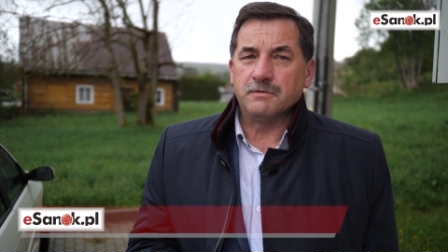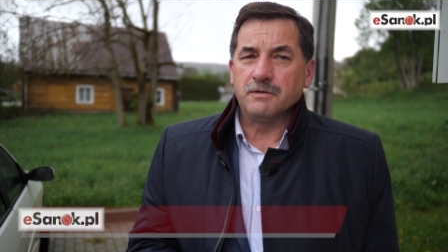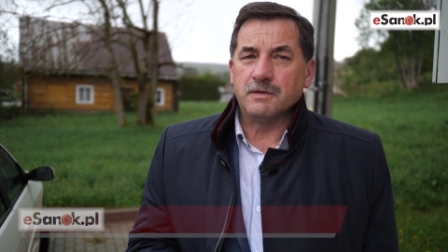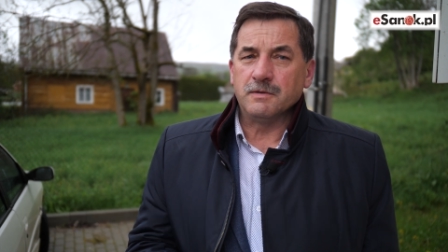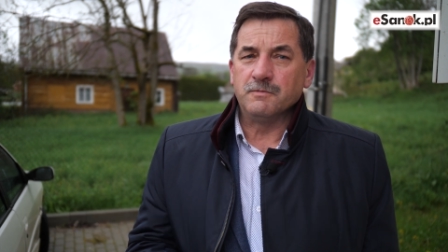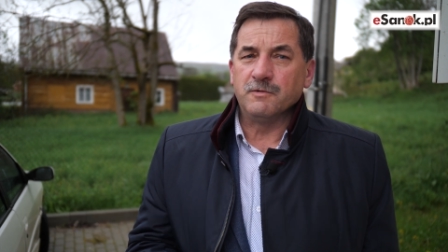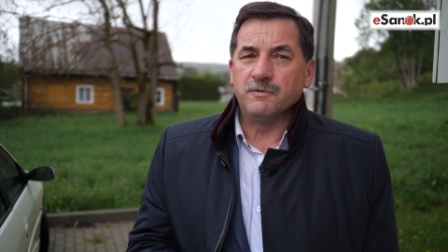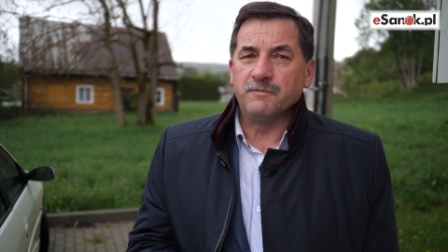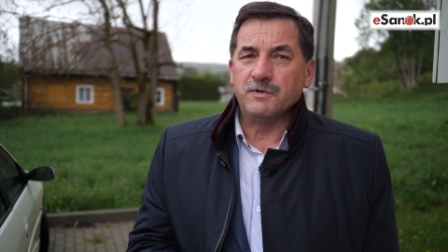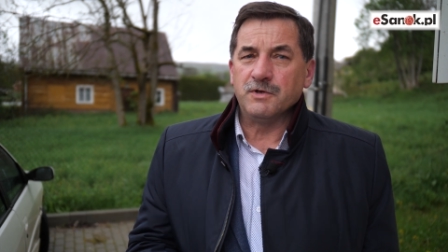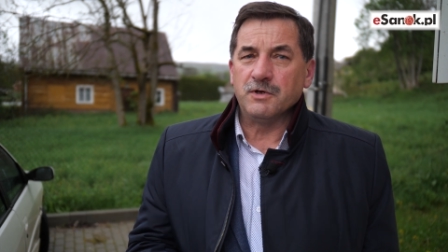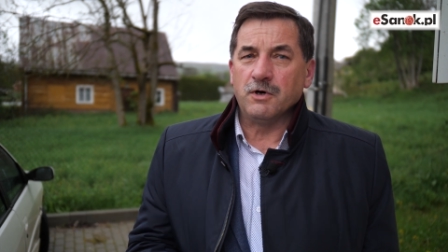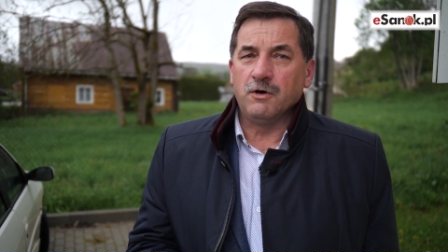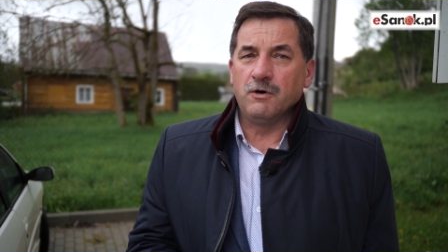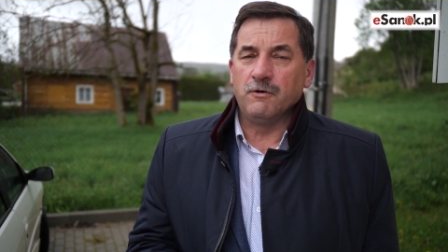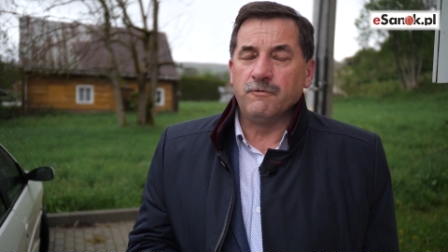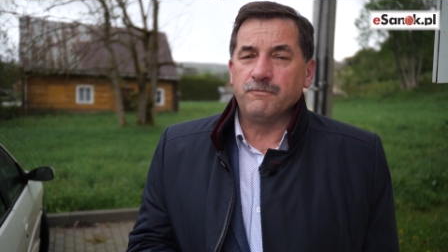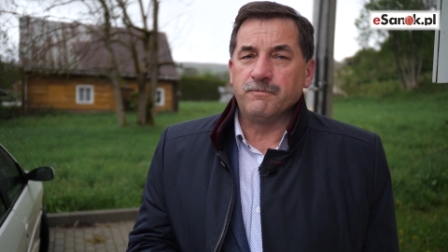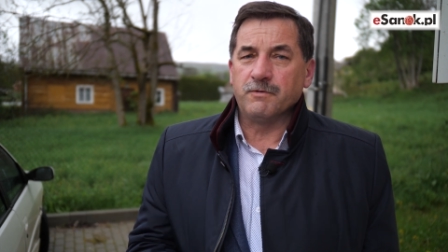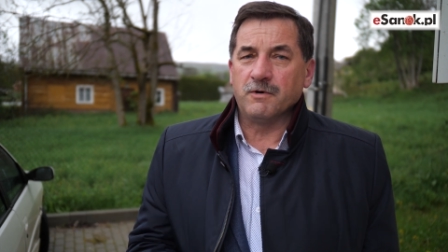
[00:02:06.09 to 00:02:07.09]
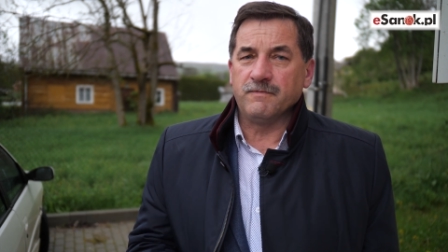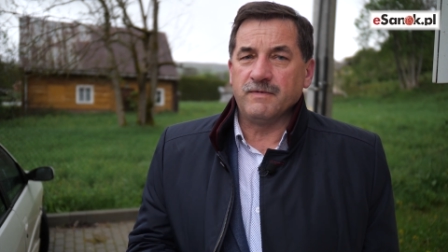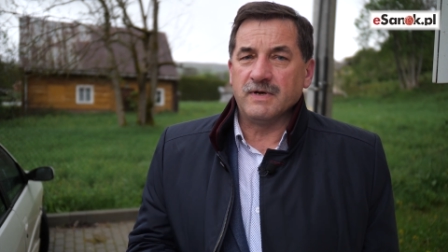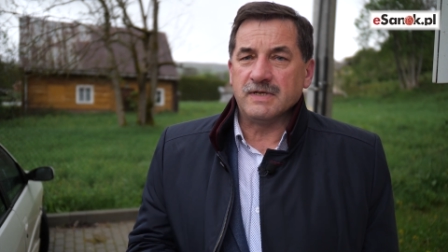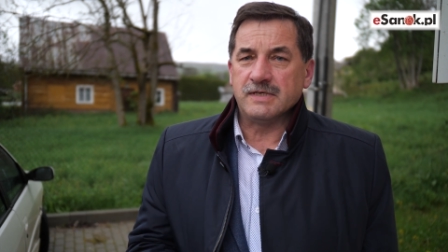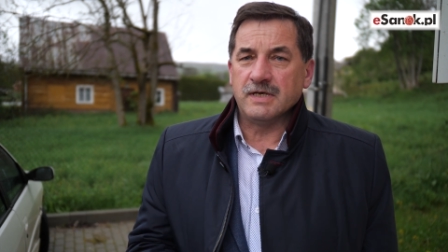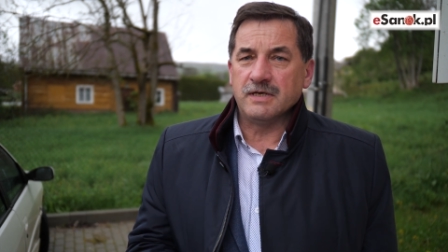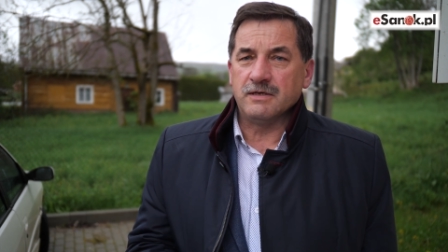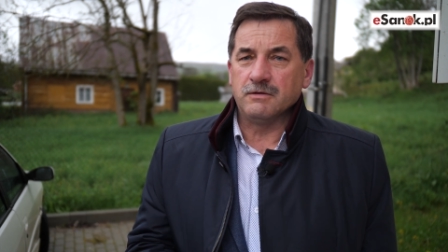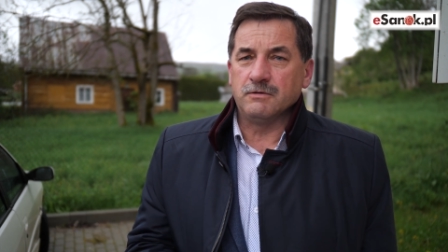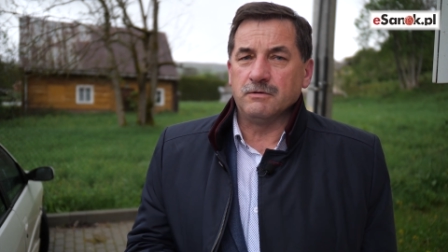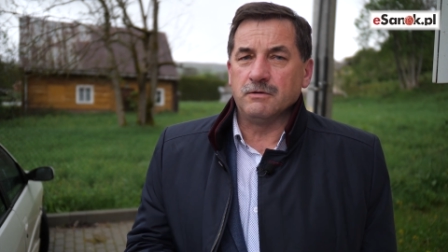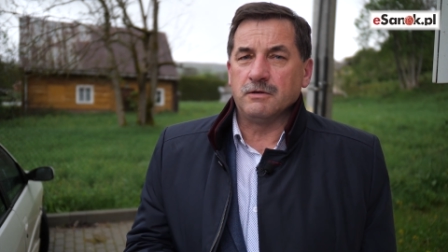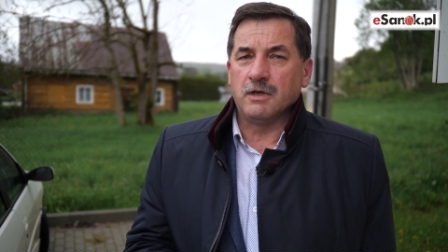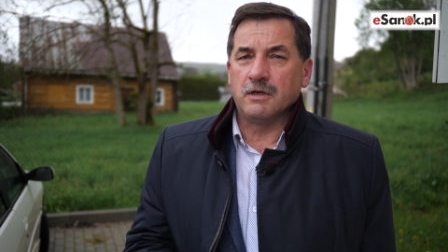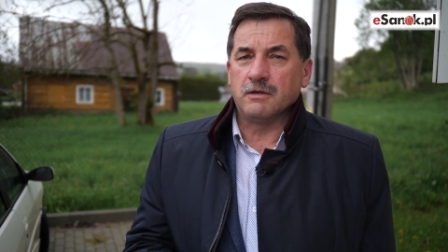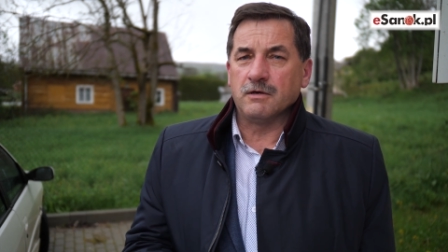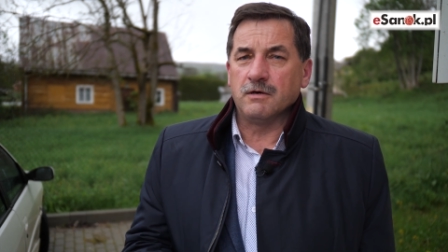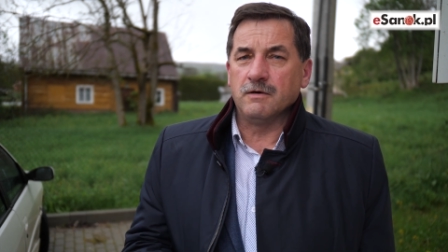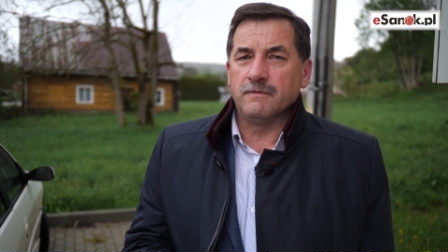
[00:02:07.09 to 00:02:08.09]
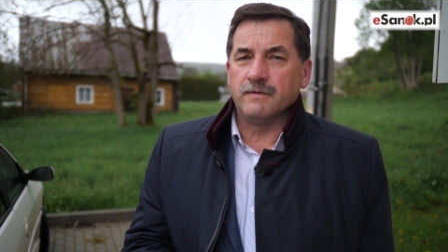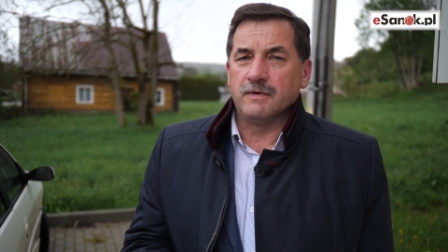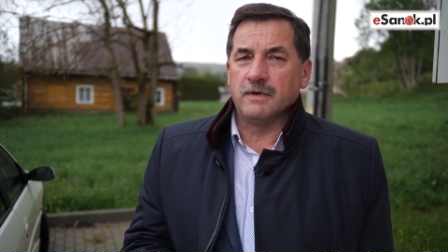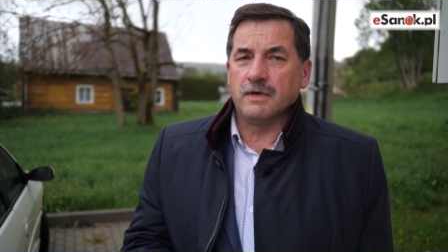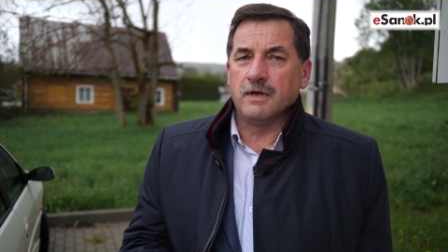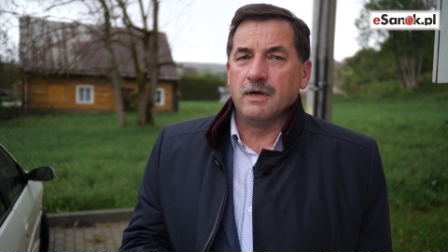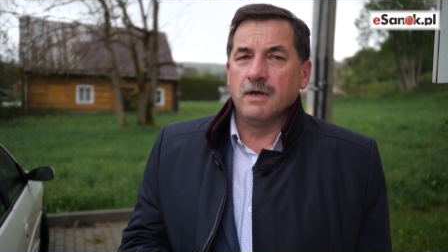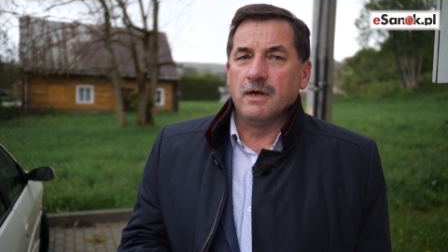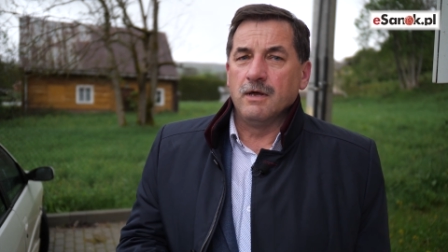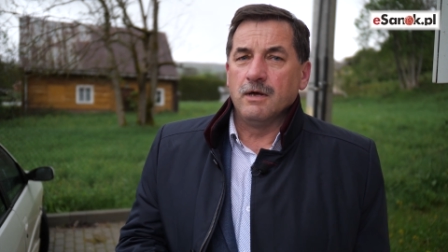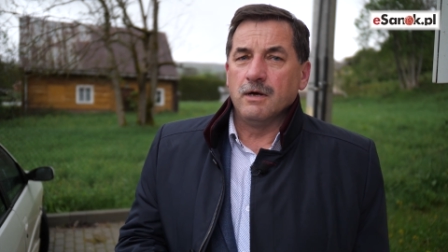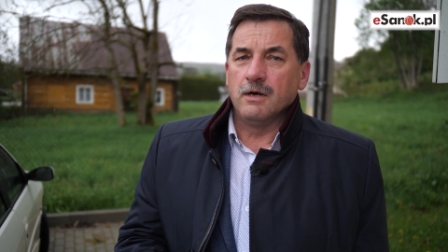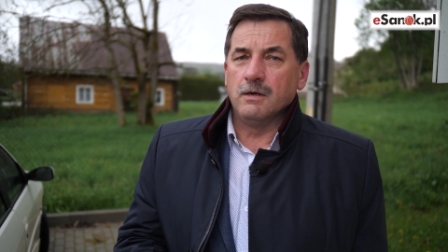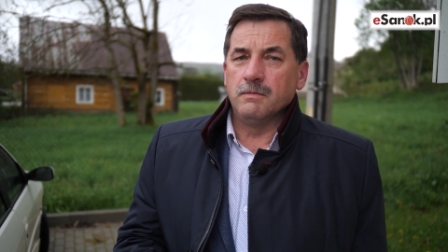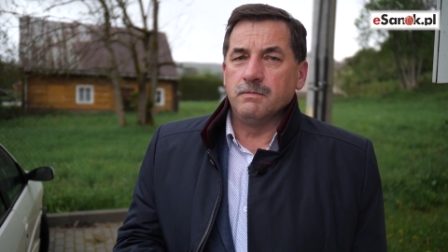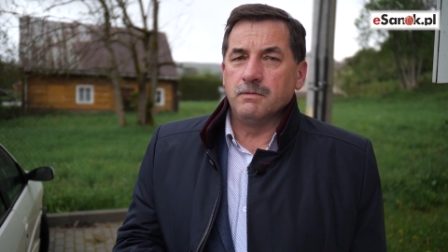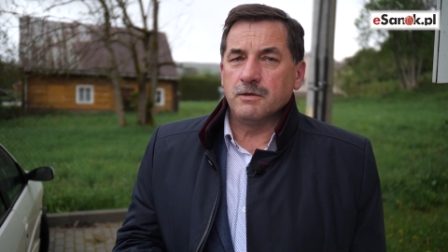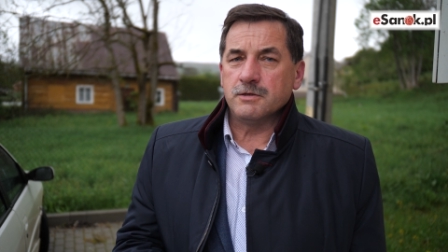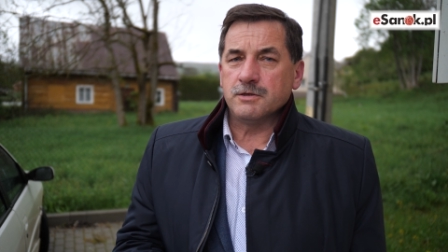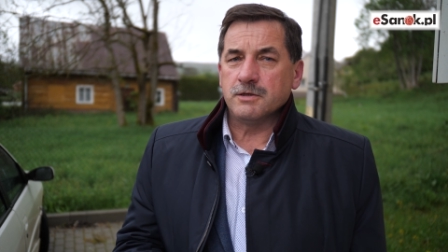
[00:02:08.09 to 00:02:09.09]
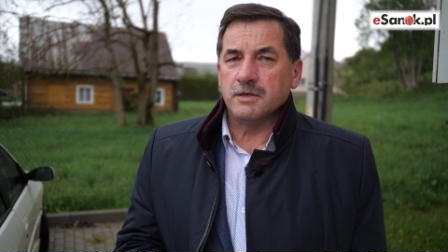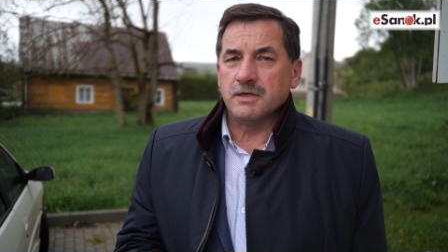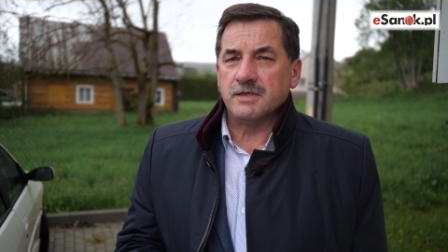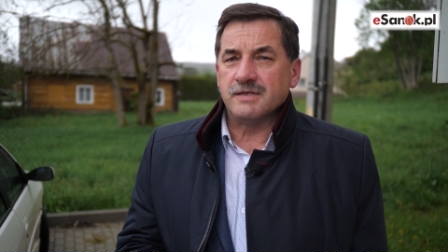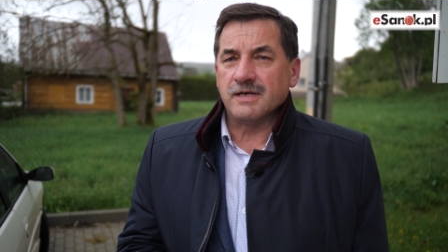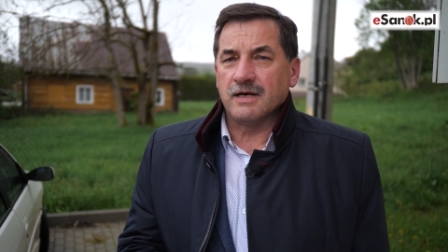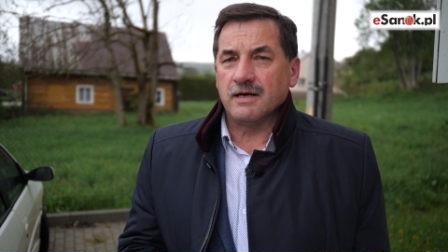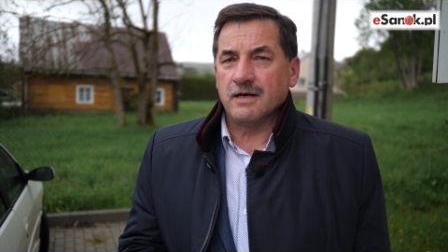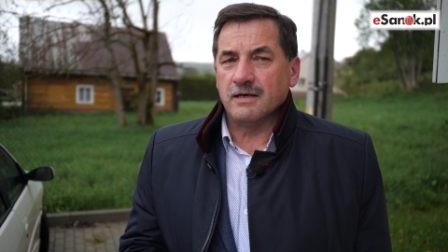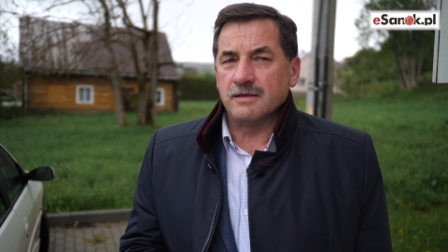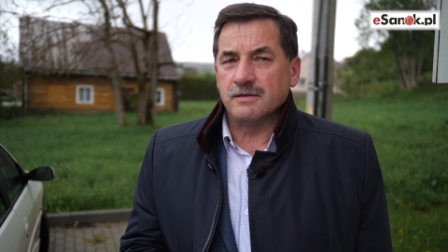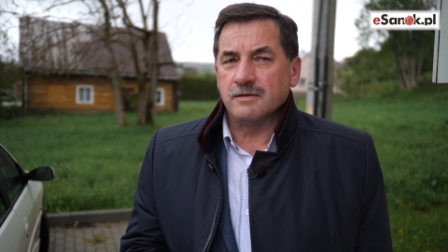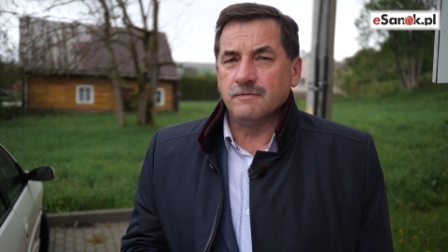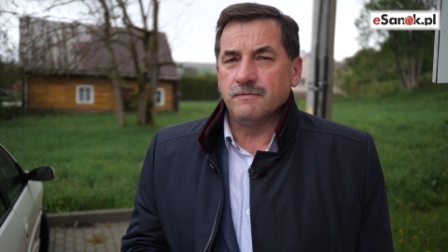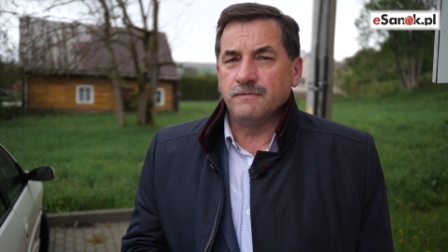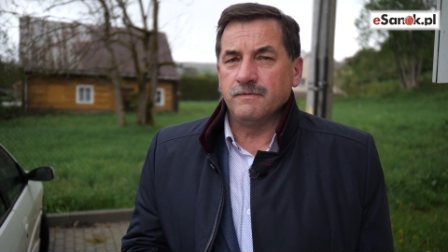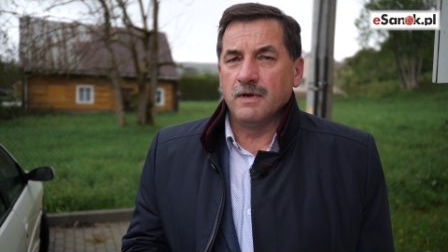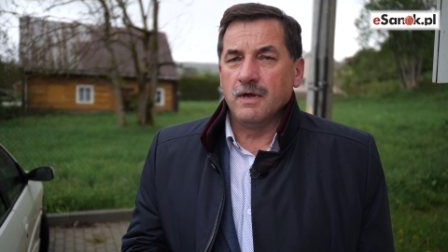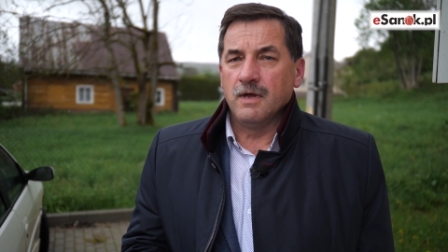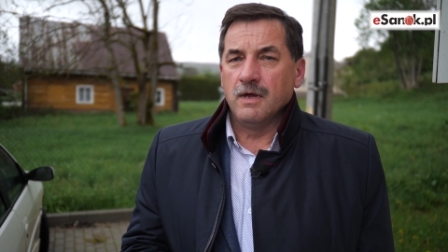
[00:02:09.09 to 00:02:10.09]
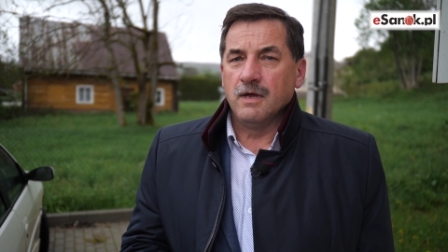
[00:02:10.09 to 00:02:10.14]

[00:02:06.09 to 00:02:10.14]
który mówi o wprowadzeniu dodatkowych obostrzeń i zakazów